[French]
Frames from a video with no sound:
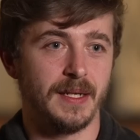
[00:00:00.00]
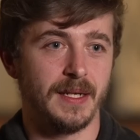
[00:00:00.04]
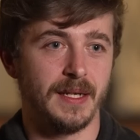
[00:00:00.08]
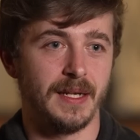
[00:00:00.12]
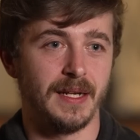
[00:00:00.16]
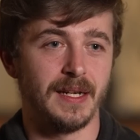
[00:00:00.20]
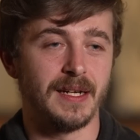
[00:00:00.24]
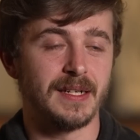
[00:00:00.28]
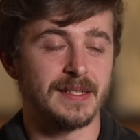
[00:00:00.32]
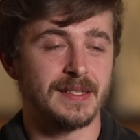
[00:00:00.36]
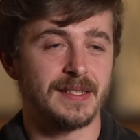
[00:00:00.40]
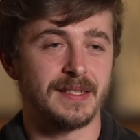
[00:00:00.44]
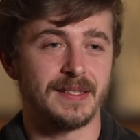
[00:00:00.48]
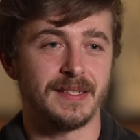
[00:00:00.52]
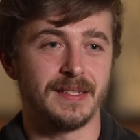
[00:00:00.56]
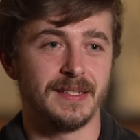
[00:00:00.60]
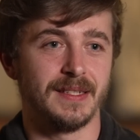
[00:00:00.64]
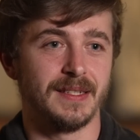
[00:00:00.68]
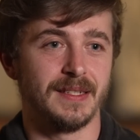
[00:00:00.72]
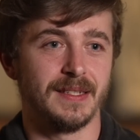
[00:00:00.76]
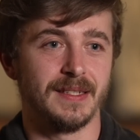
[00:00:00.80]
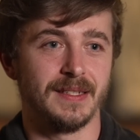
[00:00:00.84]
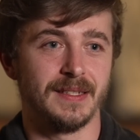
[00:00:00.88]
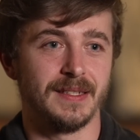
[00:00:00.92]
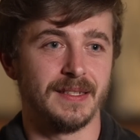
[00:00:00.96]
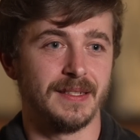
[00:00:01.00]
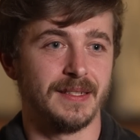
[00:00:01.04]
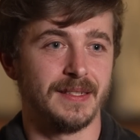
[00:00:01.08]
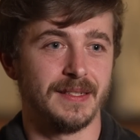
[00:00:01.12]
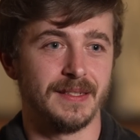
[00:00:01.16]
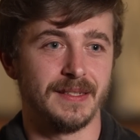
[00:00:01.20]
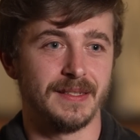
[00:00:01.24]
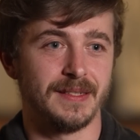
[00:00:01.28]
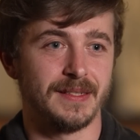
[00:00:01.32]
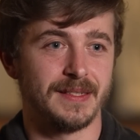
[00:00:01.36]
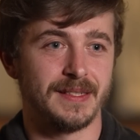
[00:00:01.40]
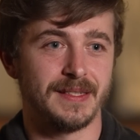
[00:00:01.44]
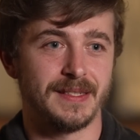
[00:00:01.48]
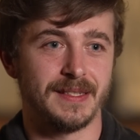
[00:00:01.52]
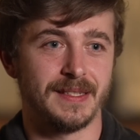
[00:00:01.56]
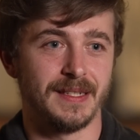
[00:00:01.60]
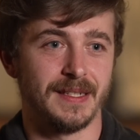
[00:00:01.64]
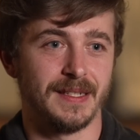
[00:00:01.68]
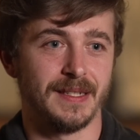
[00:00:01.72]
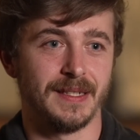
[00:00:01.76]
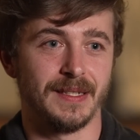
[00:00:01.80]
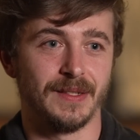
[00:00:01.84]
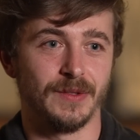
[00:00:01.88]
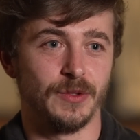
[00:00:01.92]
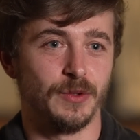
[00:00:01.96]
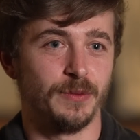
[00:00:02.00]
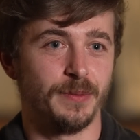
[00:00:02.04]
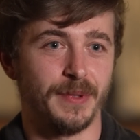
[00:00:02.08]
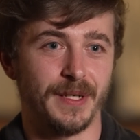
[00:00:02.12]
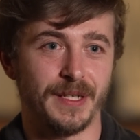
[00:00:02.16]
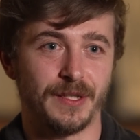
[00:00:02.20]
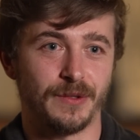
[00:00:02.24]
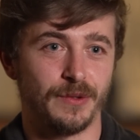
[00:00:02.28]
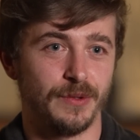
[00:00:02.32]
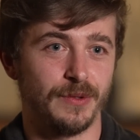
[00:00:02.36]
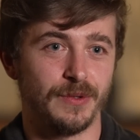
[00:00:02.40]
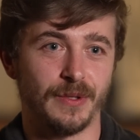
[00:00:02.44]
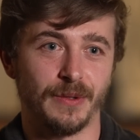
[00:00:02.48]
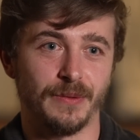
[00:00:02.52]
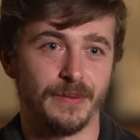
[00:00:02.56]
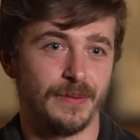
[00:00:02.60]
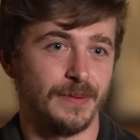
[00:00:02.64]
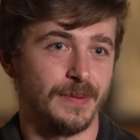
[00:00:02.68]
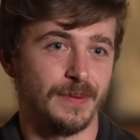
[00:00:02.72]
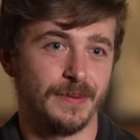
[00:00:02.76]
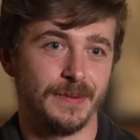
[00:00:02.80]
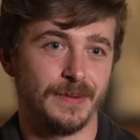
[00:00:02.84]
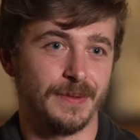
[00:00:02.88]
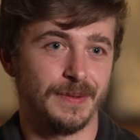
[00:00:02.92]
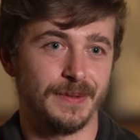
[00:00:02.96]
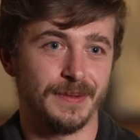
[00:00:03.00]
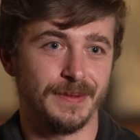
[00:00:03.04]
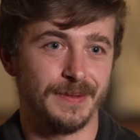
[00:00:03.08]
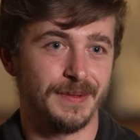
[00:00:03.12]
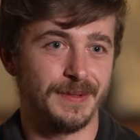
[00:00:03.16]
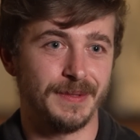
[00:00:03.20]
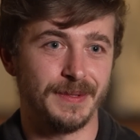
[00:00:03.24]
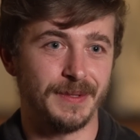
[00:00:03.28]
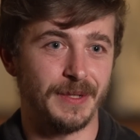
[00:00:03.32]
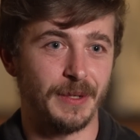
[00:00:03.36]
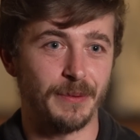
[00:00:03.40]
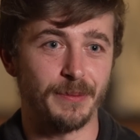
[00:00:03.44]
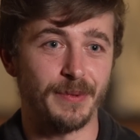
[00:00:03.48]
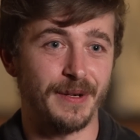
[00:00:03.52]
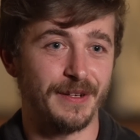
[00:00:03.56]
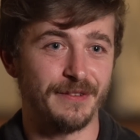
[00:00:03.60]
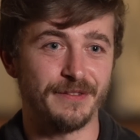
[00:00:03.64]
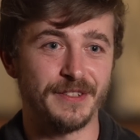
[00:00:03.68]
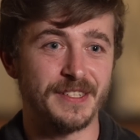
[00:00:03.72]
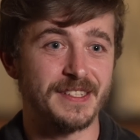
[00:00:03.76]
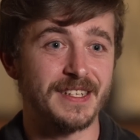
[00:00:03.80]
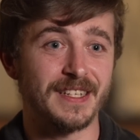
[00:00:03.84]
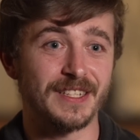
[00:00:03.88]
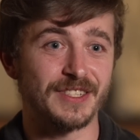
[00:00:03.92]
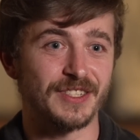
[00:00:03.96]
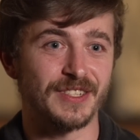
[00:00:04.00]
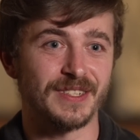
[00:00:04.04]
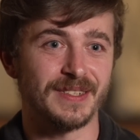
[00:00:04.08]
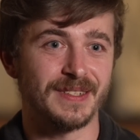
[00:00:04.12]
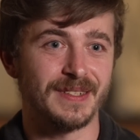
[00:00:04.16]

Et là, c'est un hypercute en, plein visage.